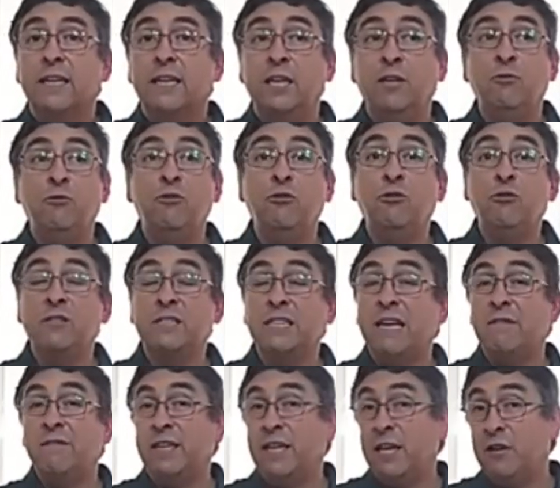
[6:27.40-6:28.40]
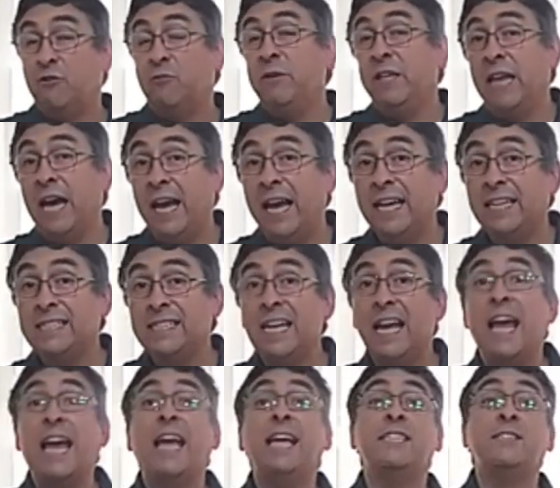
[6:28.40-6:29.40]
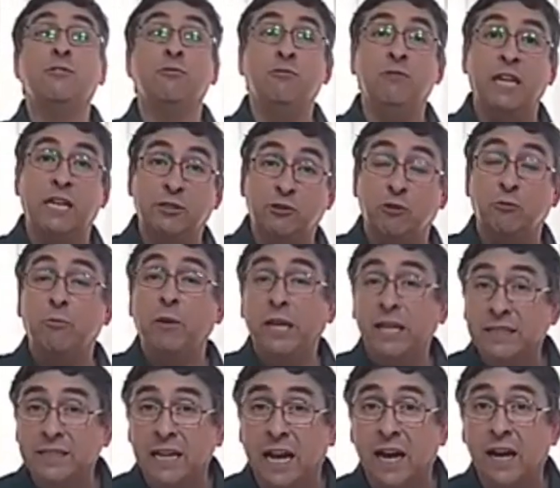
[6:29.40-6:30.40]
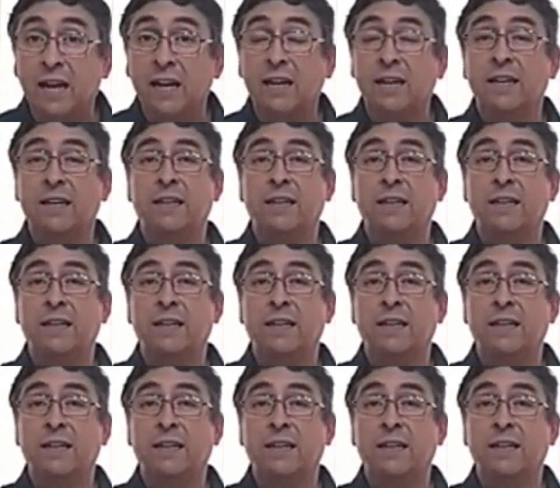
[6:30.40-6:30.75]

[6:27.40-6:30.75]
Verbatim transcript: y uno no sabe qué comida es, es una sorpresa.